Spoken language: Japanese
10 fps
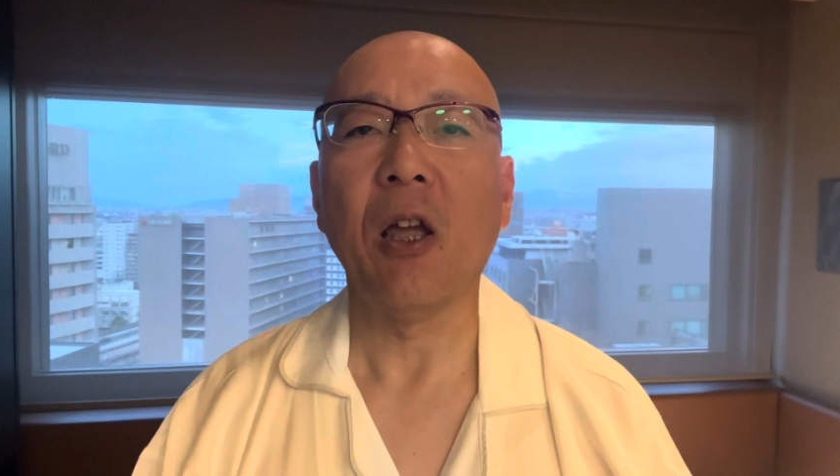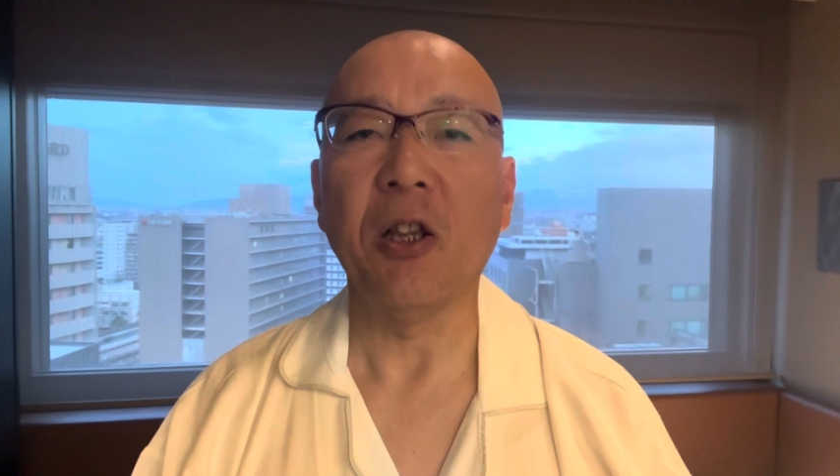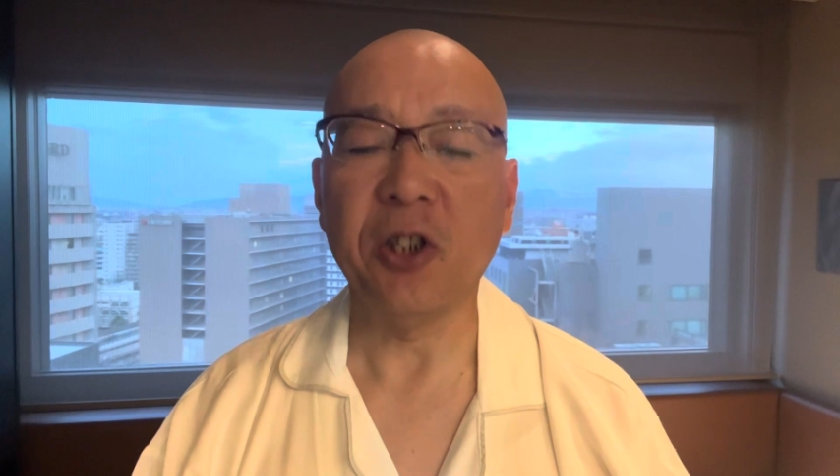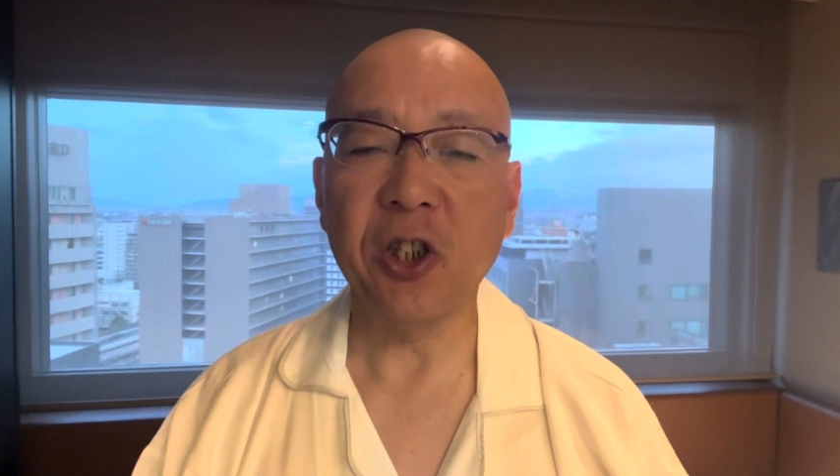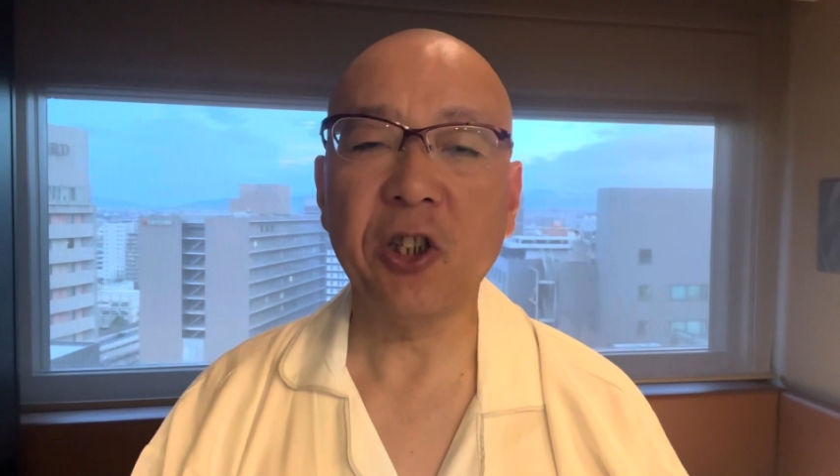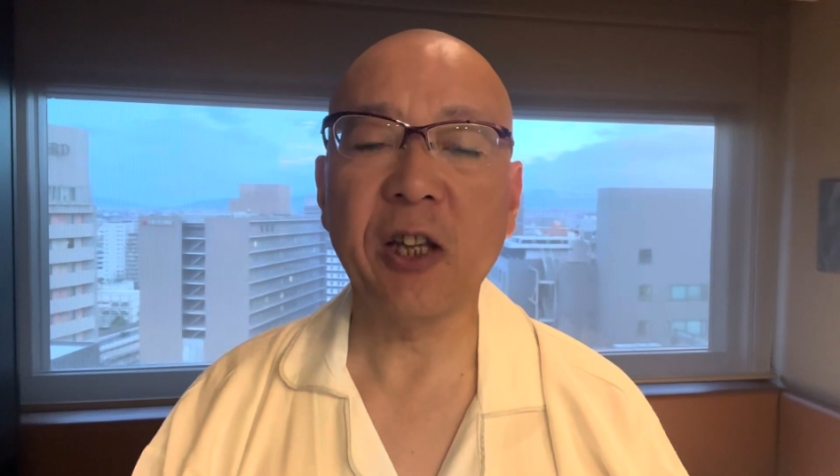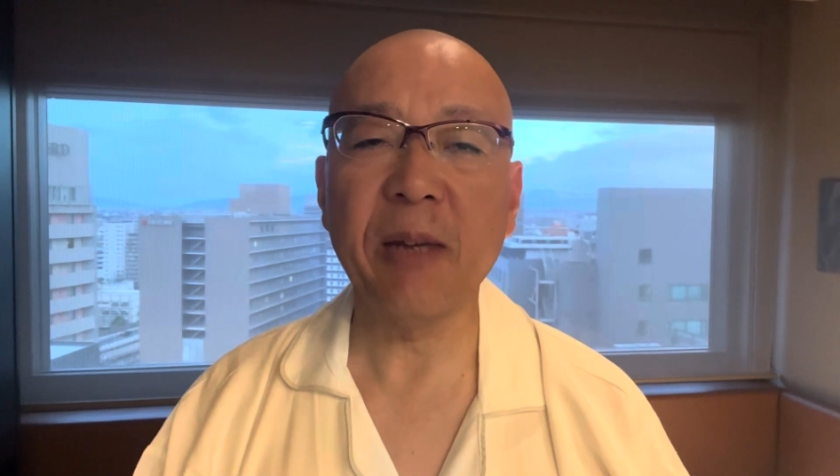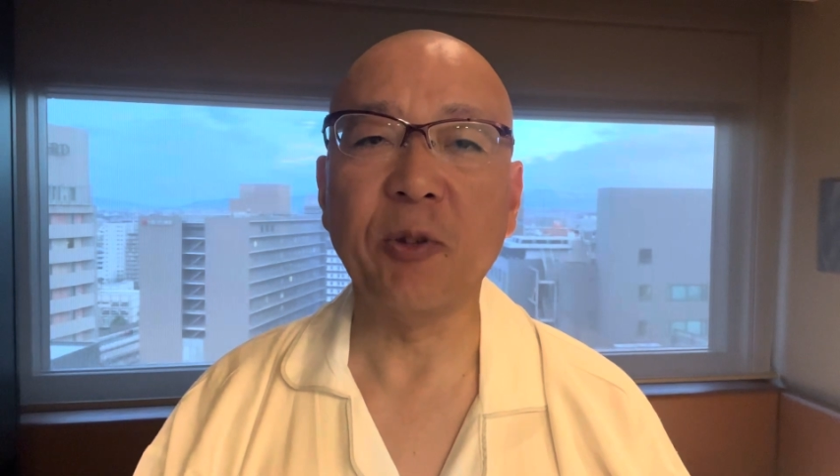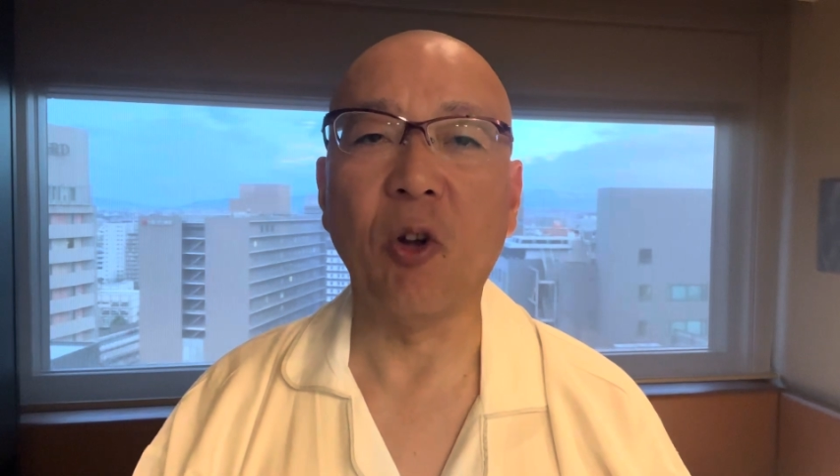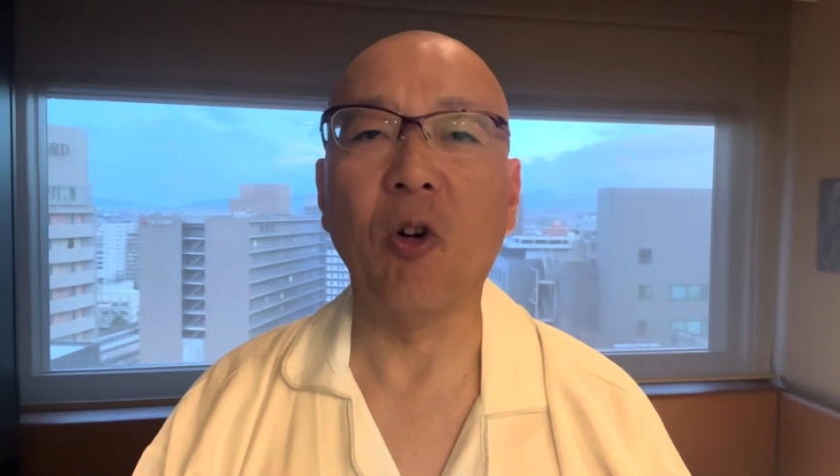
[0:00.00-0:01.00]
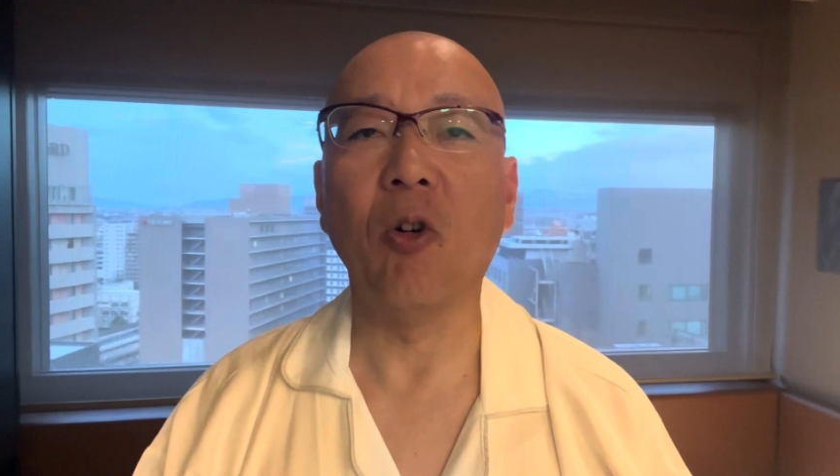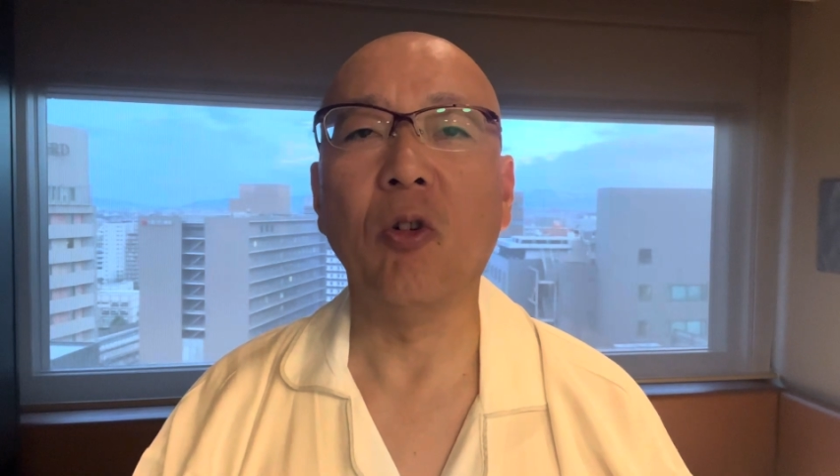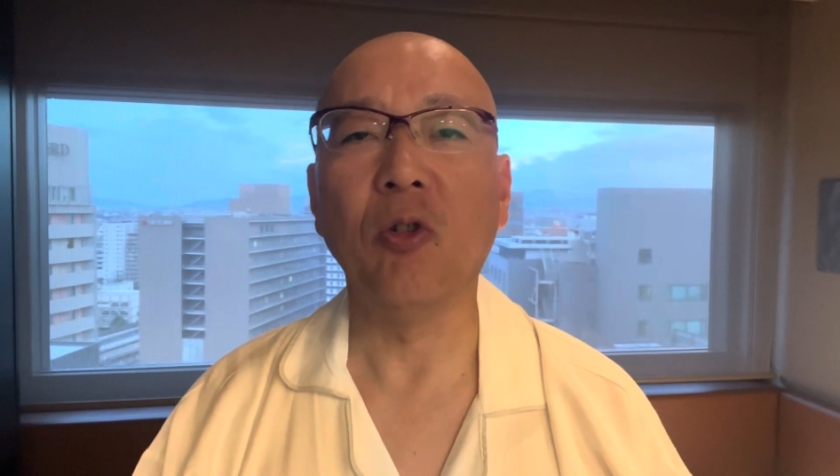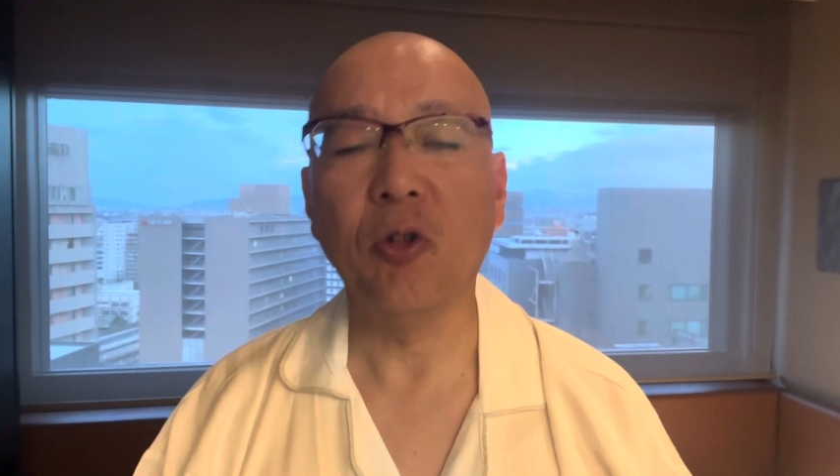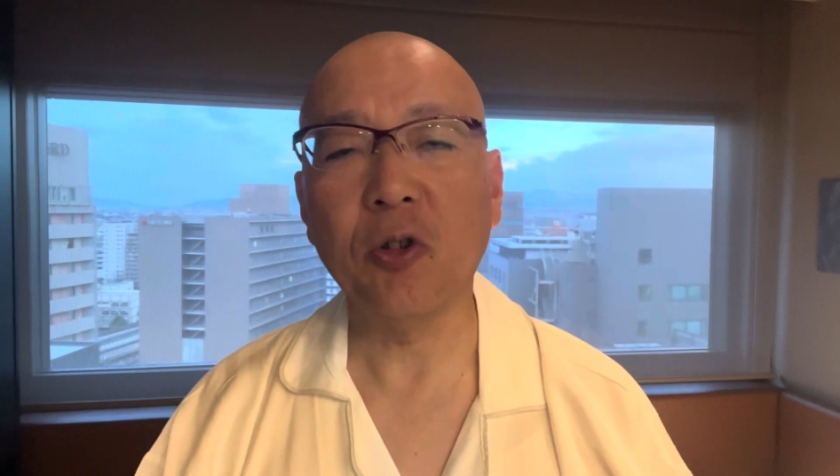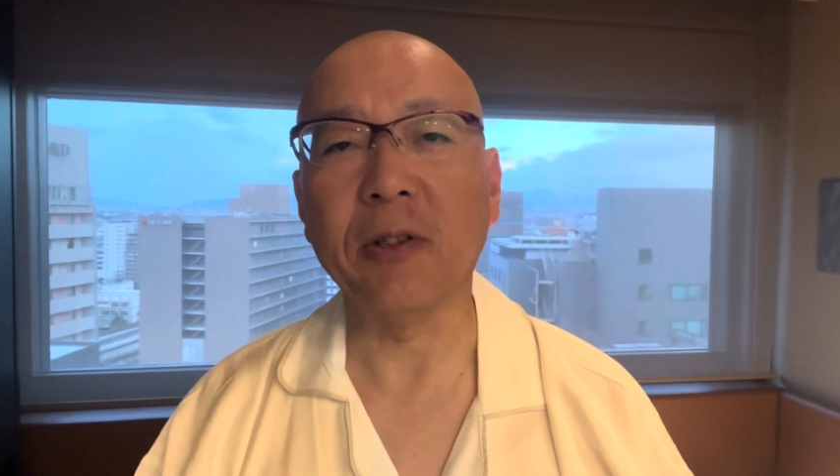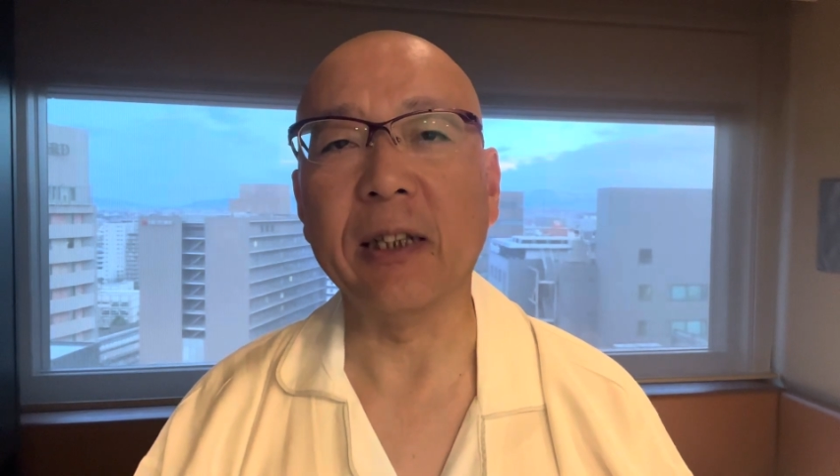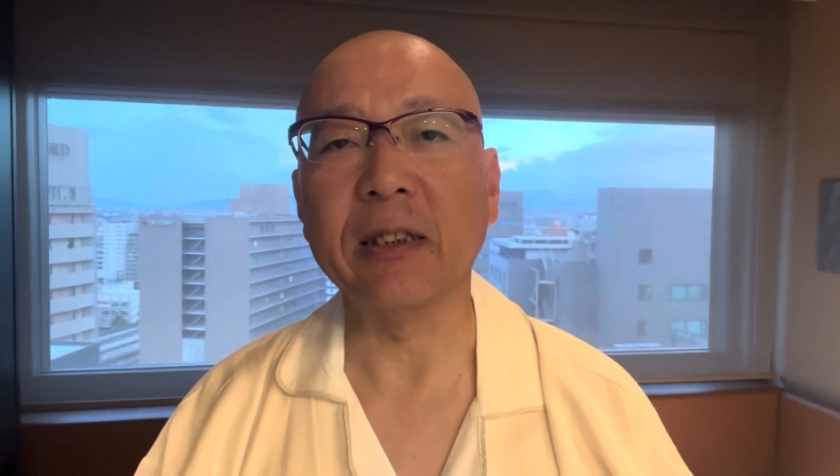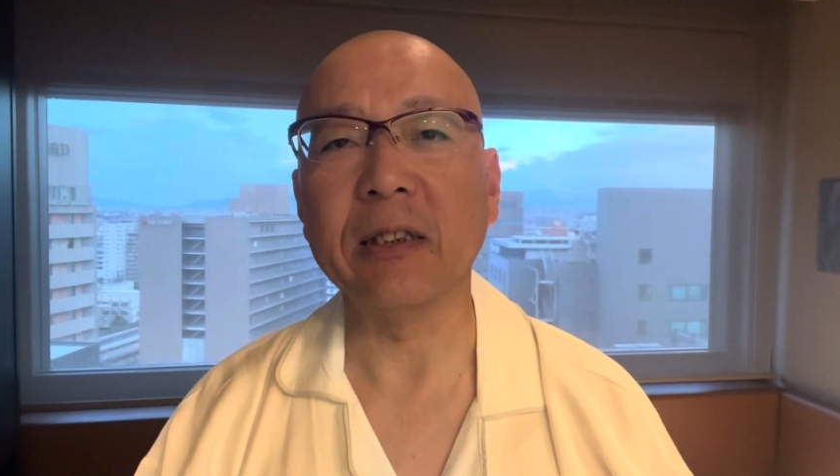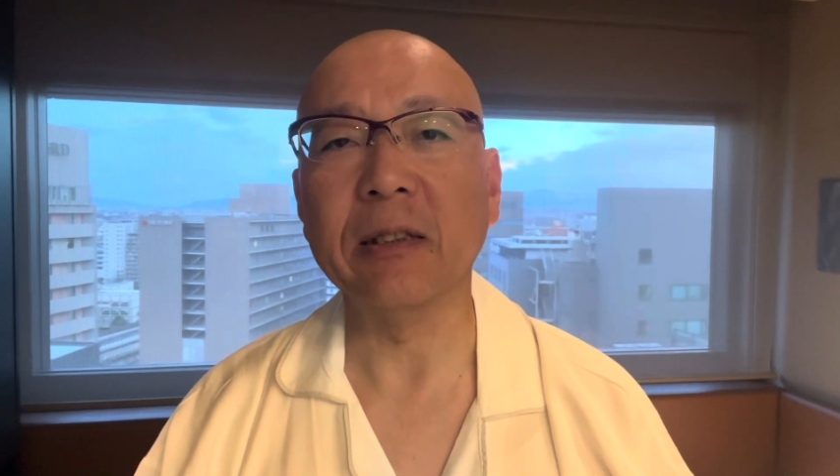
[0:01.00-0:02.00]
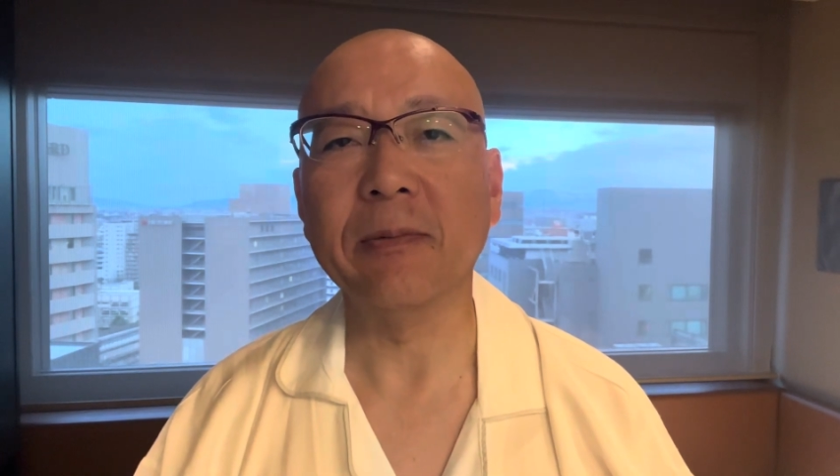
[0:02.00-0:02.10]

CCIM のルークです